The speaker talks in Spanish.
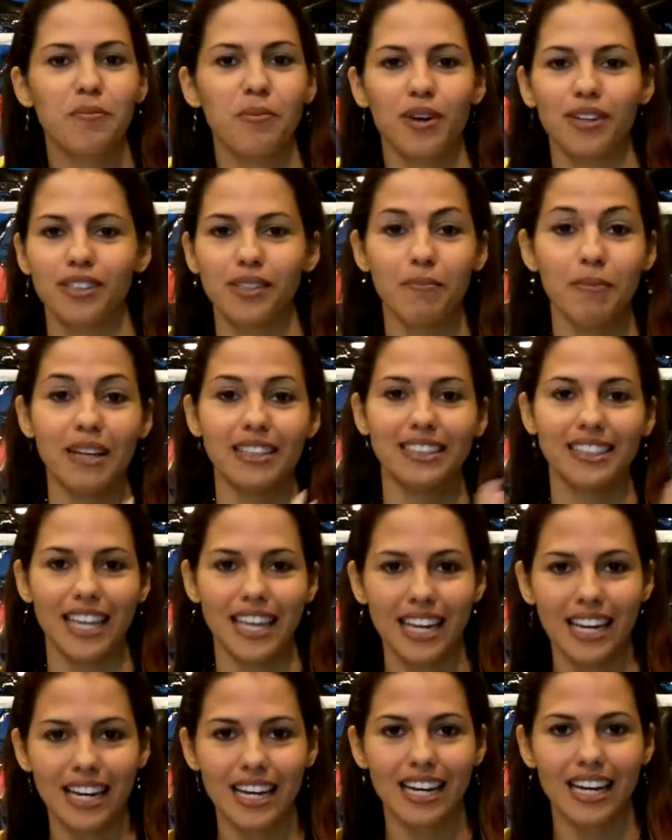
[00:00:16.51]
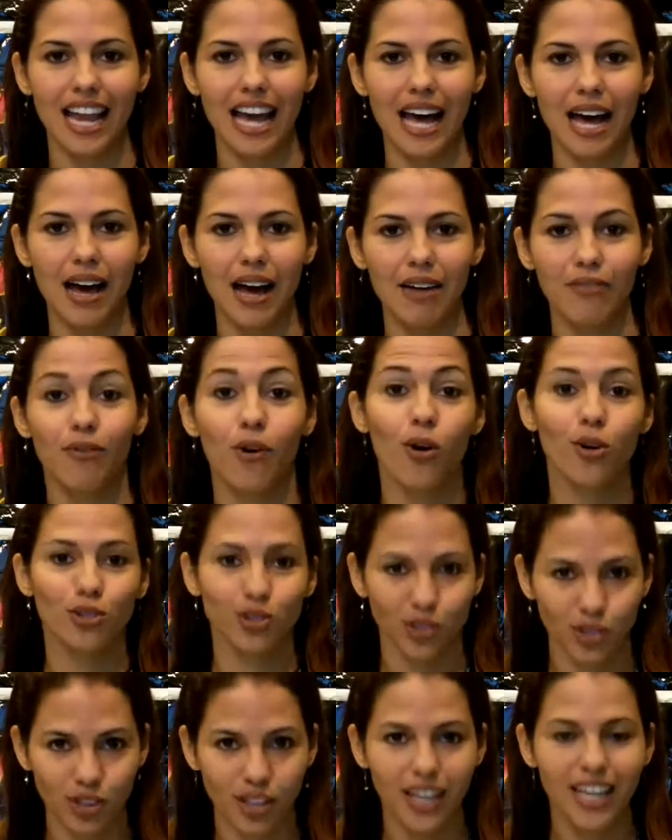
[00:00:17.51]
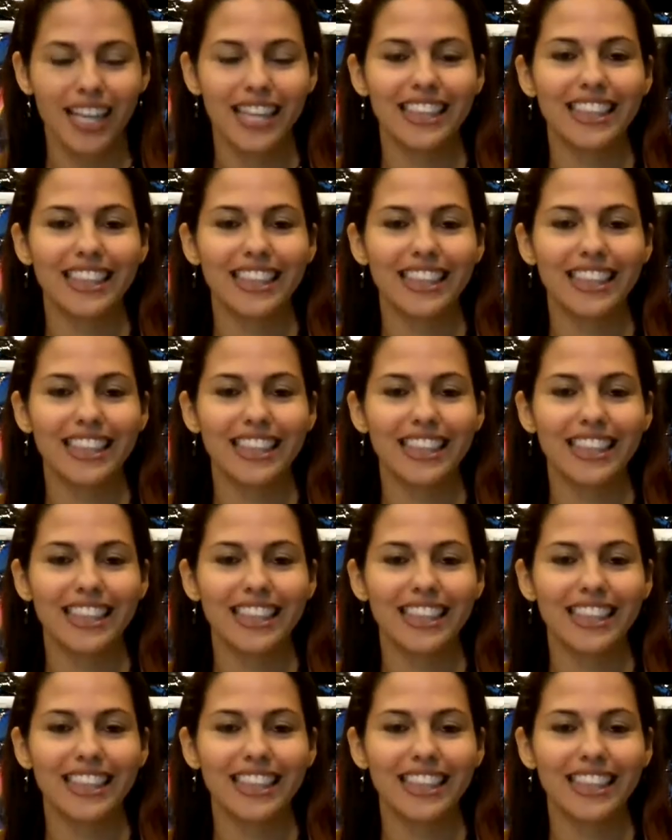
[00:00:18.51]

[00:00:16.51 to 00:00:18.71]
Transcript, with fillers: pues va a ser la voz